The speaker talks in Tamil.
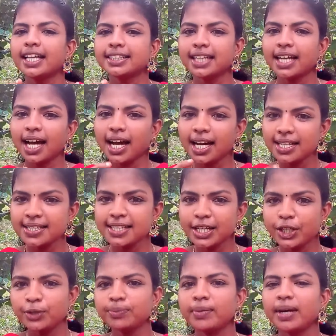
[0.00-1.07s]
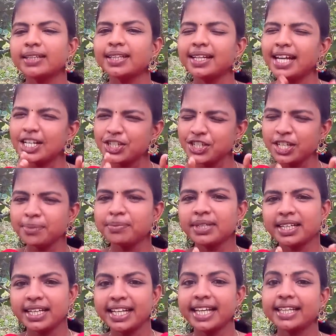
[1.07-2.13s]
அந்த ஆசையும் அந்த லட்சியம்
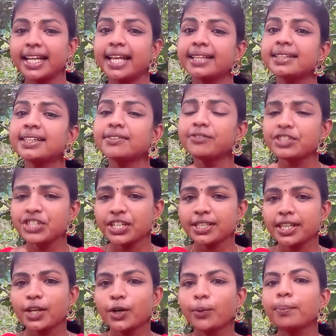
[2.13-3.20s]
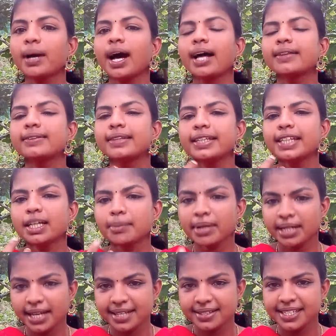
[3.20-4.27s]
நீங்கள் எந்த விஷயத்த ரொம்ப
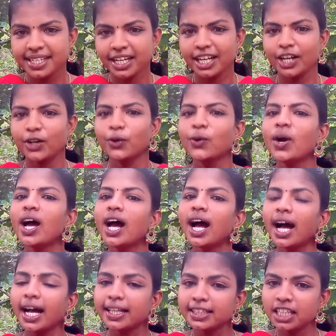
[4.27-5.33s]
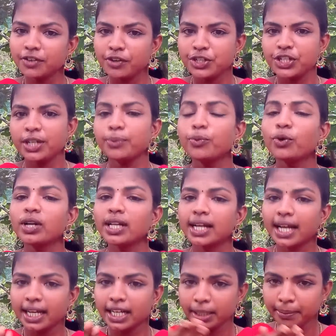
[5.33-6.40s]
அதிகமாக நேசிக்கிறீங்களோ அந்த விஷயம்
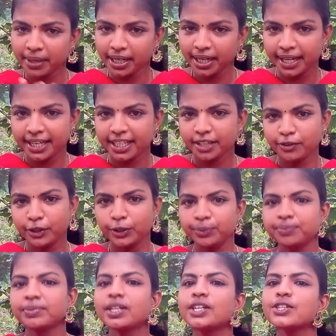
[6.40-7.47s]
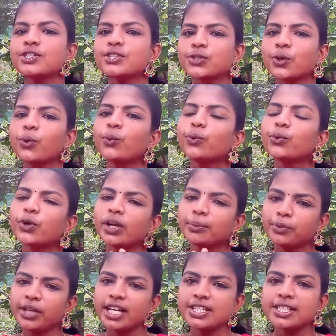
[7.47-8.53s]
உங்களுக்கு கண்டிப்பாக கிடைக்க வரும் ஸோ உன்னோட
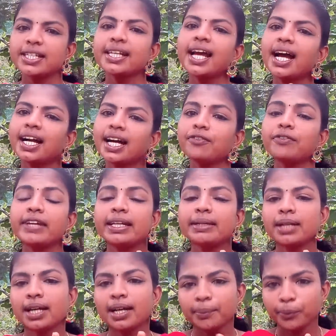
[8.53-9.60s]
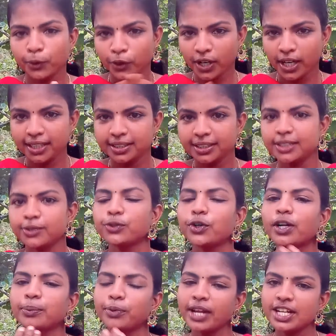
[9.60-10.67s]
முயற்சிக்கு அங்கே வீண் போகாது
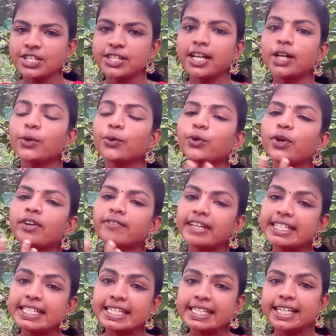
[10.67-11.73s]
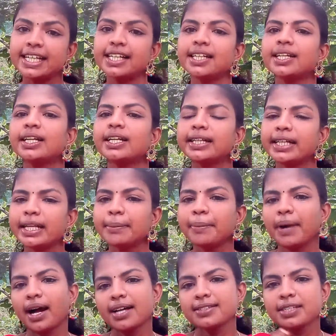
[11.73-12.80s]
உன்னோட முயற்சிகள் உன்னோட வெற்றிகள் நீ
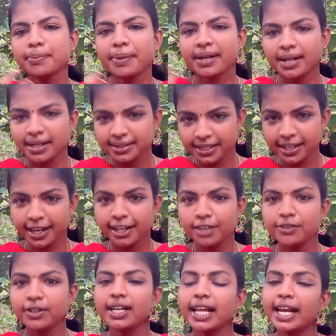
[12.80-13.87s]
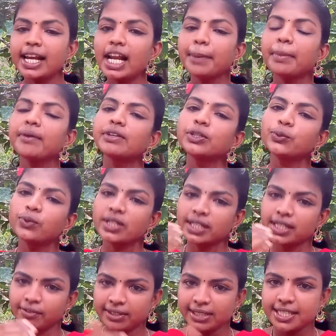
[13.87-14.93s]
ஆசைப்படுற அந்த கனவுகள் எல்லாமே வந்து
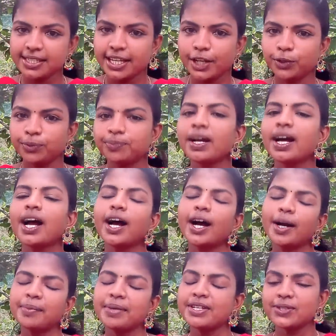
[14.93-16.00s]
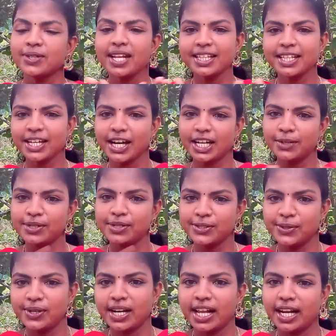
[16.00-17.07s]
உனக்கு வந்து சேரும் அப்படின்னு சொல்லி அந்த
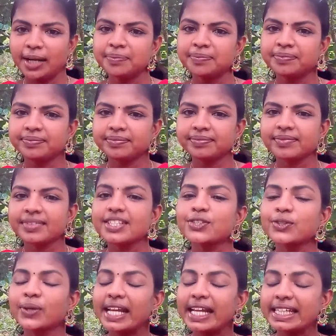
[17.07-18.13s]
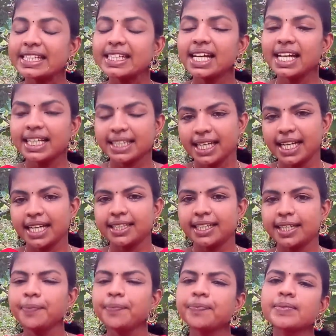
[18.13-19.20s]
கடவுள் சொல்கிறாராம் ஸோ இதுதான் அந்த
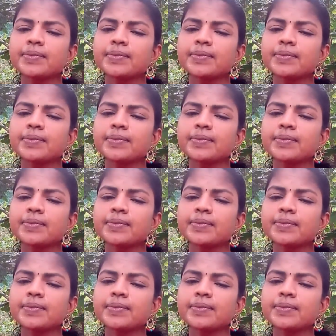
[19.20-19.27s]
கதை